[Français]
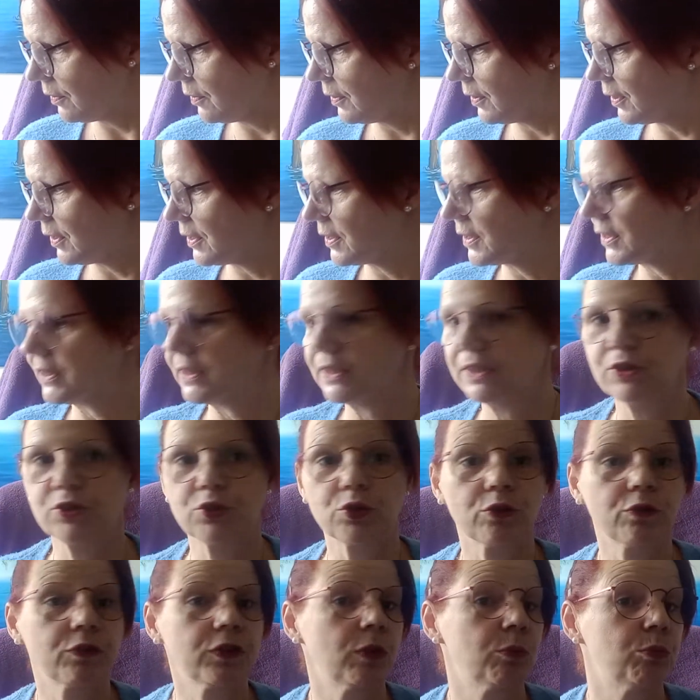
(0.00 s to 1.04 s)
celle-ci, je
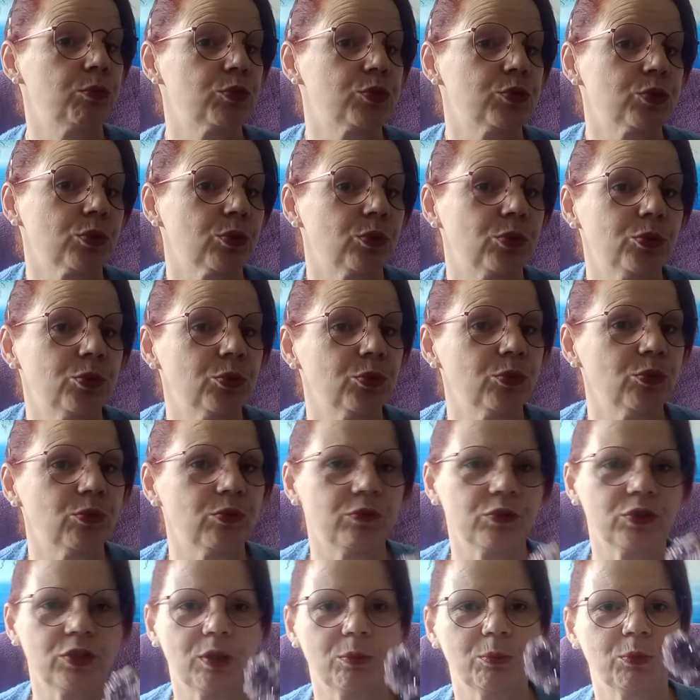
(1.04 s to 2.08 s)
reviens plus sur le nom,
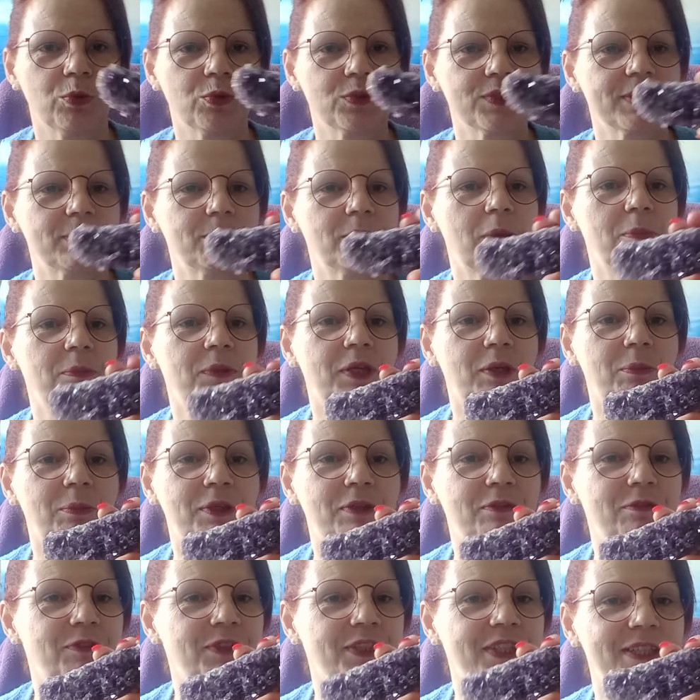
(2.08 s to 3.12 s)
évidemment, c'est ma pierre
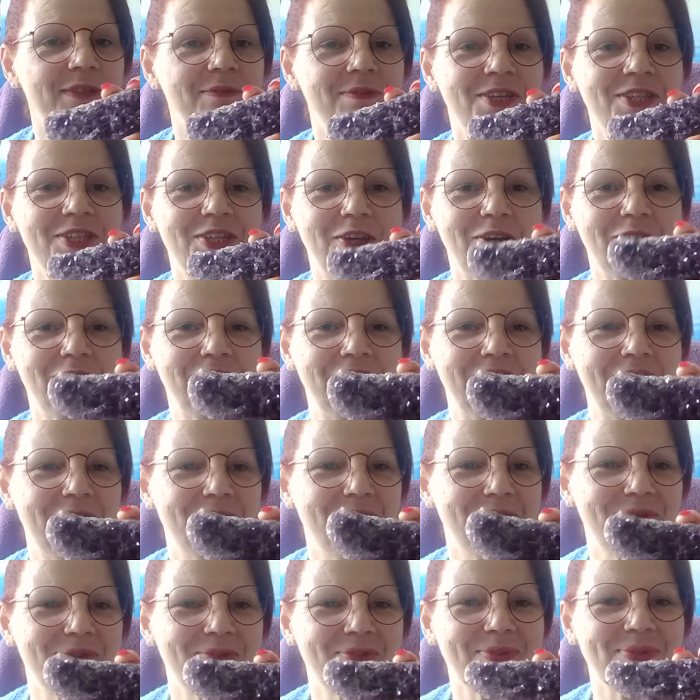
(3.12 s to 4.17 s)
préférée, mais je reviens
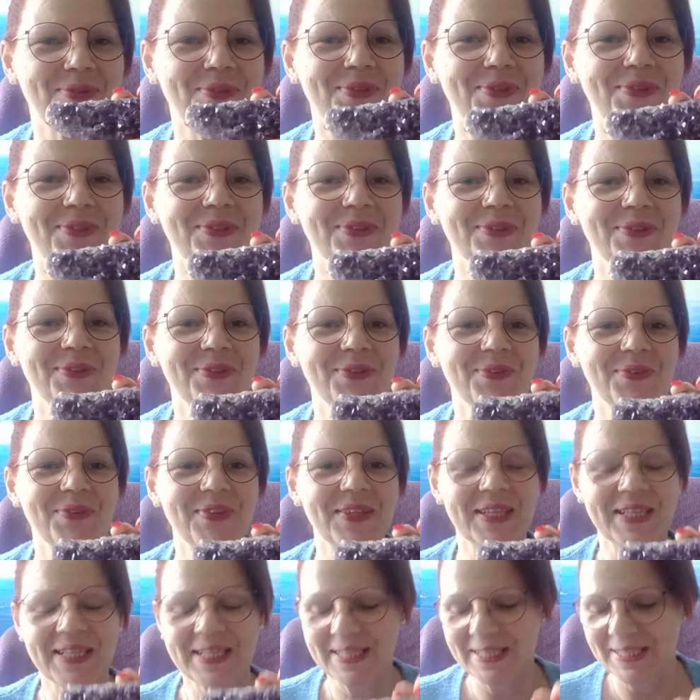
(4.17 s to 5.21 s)
plus sur le nom.
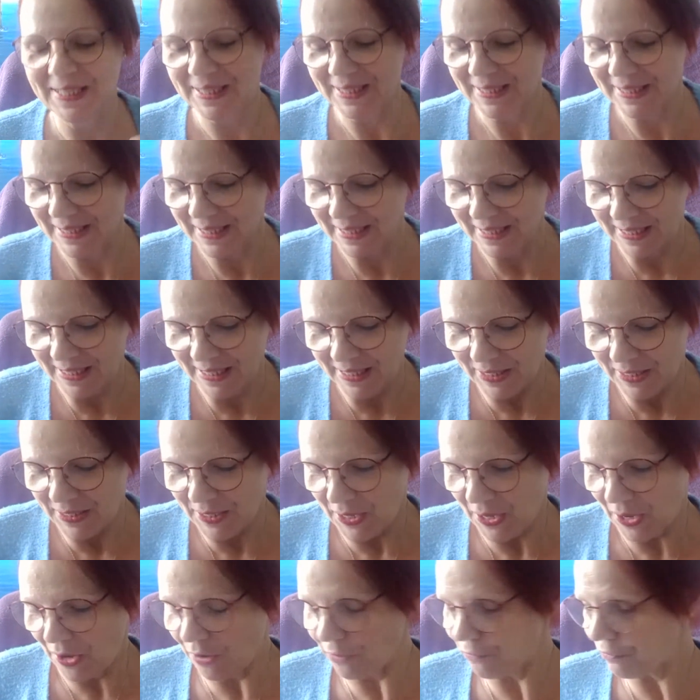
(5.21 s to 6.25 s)

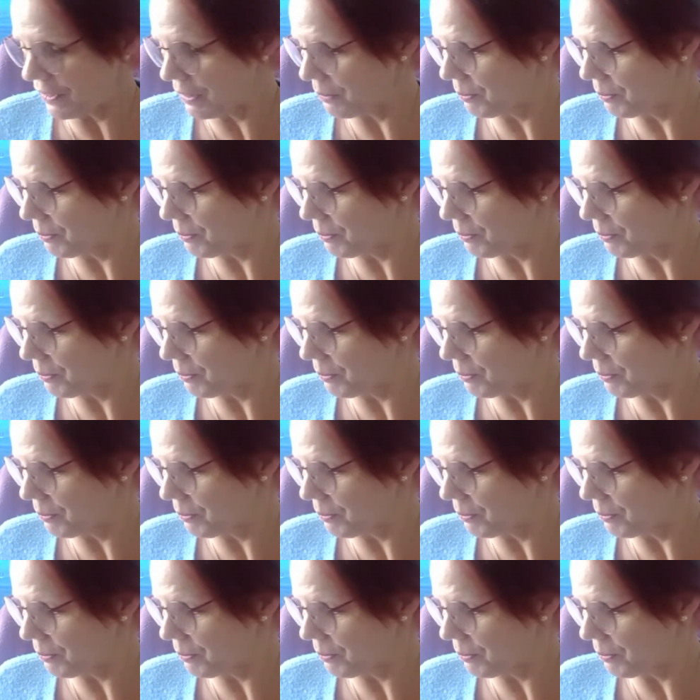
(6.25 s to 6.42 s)
Enfin